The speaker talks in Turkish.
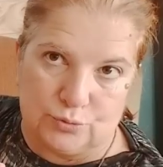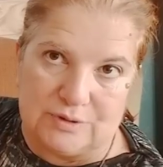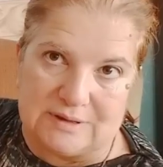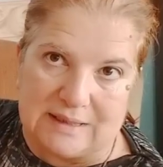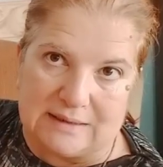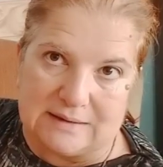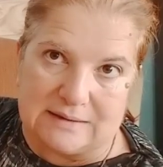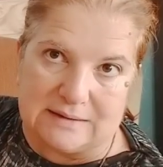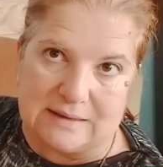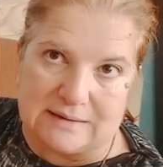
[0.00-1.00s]

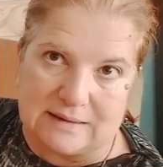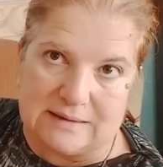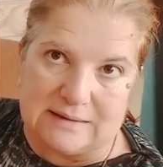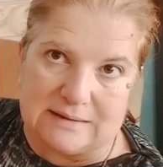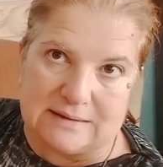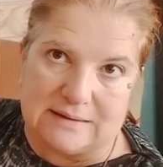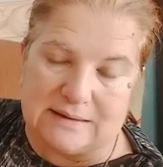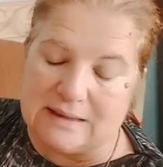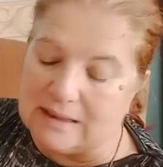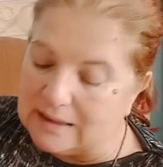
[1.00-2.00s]
insanların nazarı gitsin
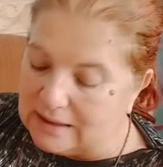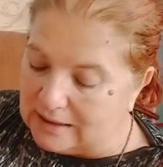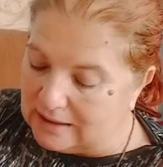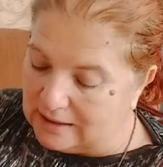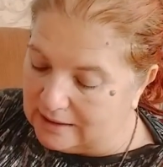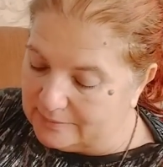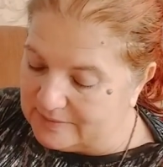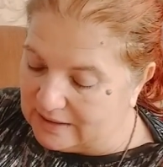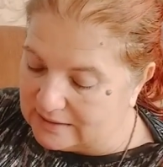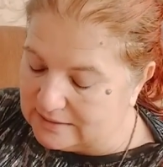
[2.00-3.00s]
diye hem
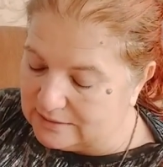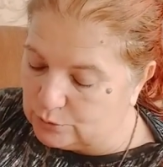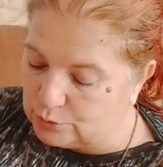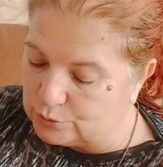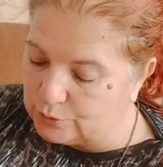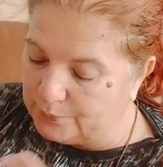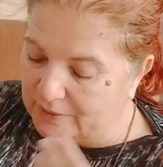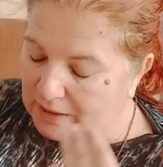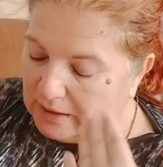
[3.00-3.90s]
de aziz dostum